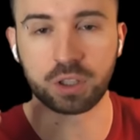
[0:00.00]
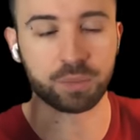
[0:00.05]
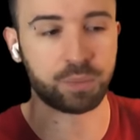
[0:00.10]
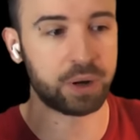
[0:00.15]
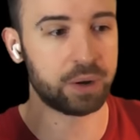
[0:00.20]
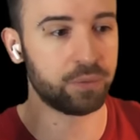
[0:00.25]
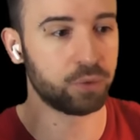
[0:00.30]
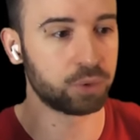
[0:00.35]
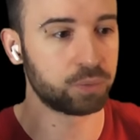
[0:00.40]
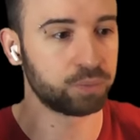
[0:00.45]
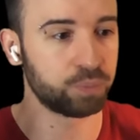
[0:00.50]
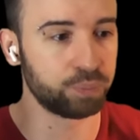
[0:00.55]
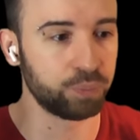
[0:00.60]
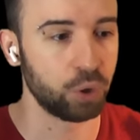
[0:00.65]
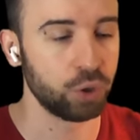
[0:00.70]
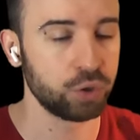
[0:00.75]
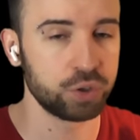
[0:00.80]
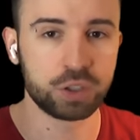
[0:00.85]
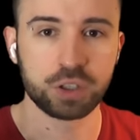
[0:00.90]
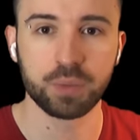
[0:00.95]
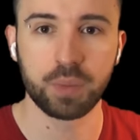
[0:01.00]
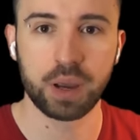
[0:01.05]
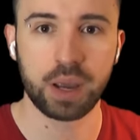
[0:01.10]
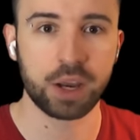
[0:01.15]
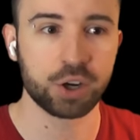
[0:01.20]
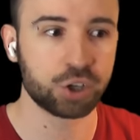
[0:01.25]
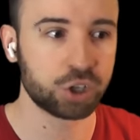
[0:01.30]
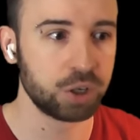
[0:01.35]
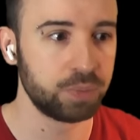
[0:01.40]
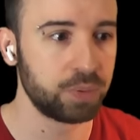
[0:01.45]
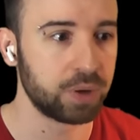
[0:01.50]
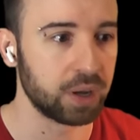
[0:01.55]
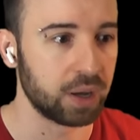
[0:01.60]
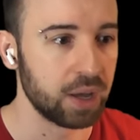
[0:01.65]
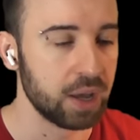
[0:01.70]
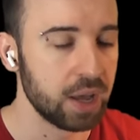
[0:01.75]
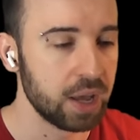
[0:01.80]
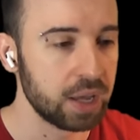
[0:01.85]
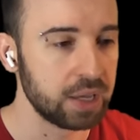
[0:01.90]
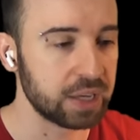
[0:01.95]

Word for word: это прям вот полностью моя ошибка.